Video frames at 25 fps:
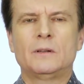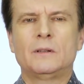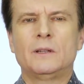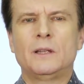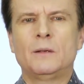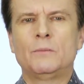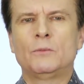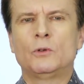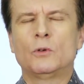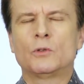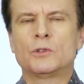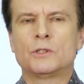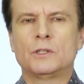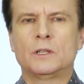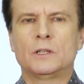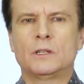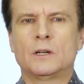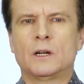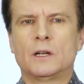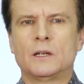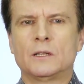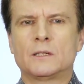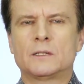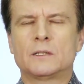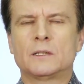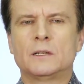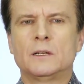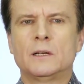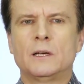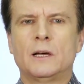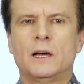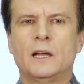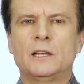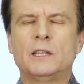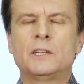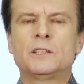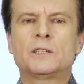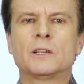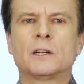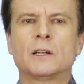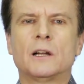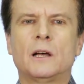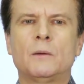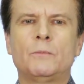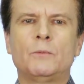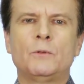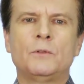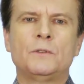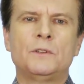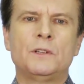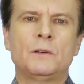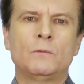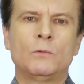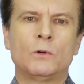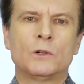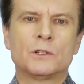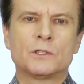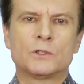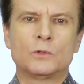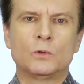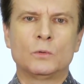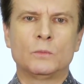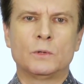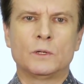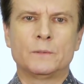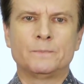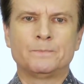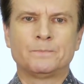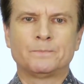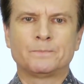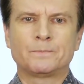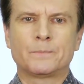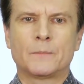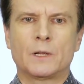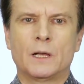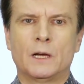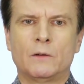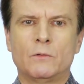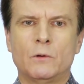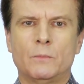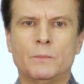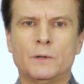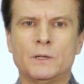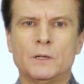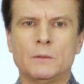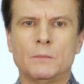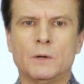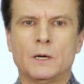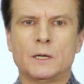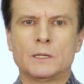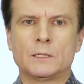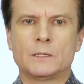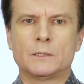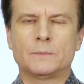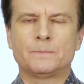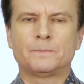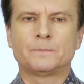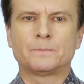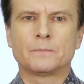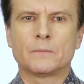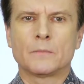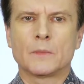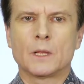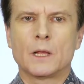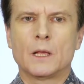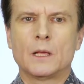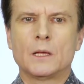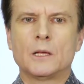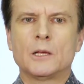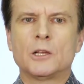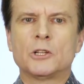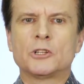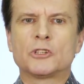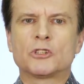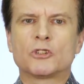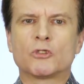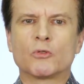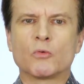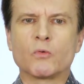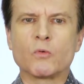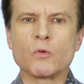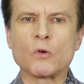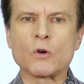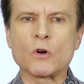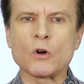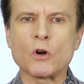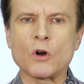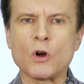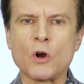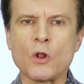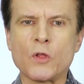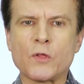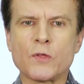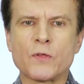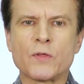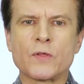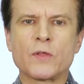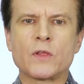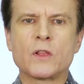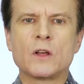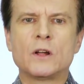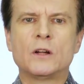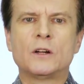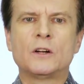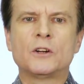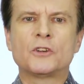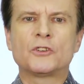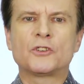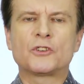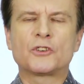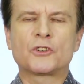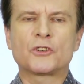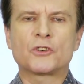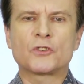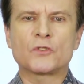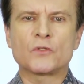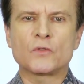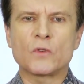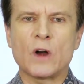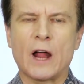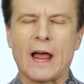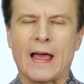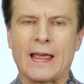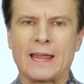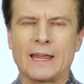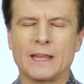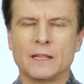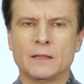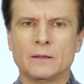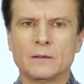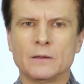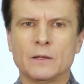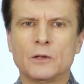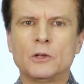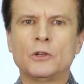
Им тоже не нравится. Они царапают его о зубы, как вы понимаете. It's worth trying.